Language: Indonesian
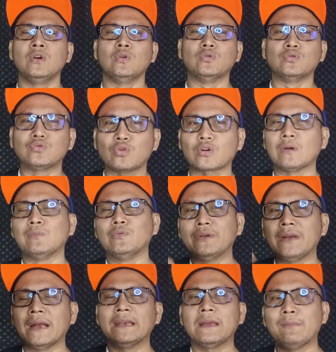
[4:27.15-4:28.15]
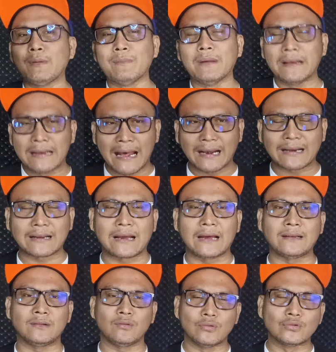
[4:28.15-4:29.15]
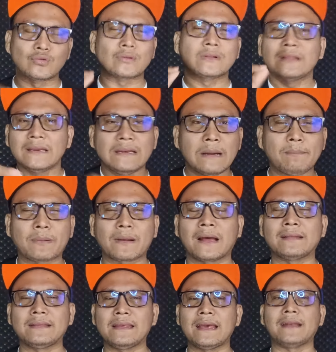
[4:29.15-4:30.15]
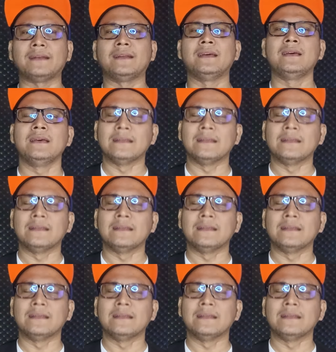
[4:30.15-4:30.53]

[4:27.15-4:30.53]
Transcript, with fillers: untuk kemudian dia membenarkan untuk tidak perhatian.